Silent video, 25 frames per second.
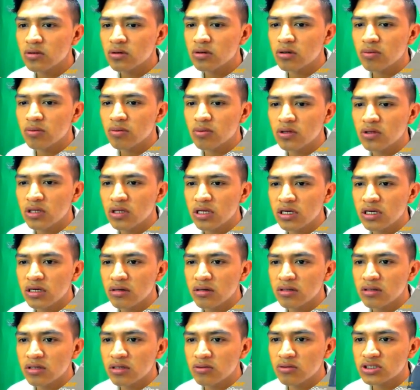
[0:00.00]
Poner,
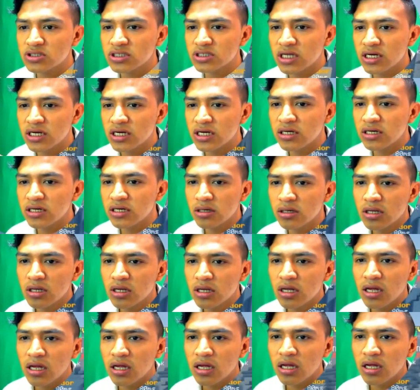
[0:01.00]
tenemos que salir.
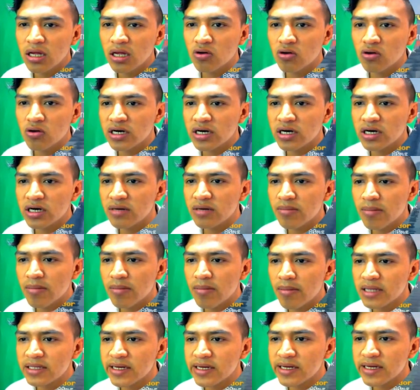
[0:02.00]
Encontrar
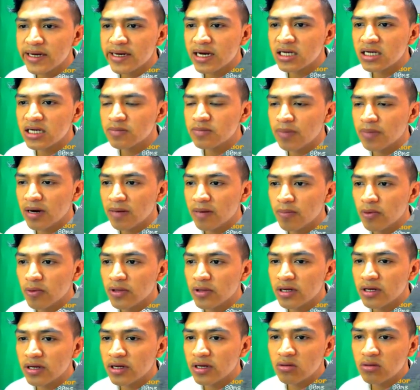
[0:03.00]
materiales para
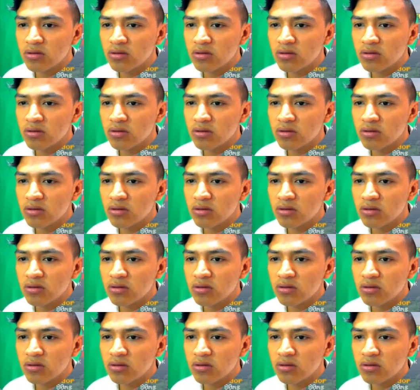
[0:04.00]
poder, un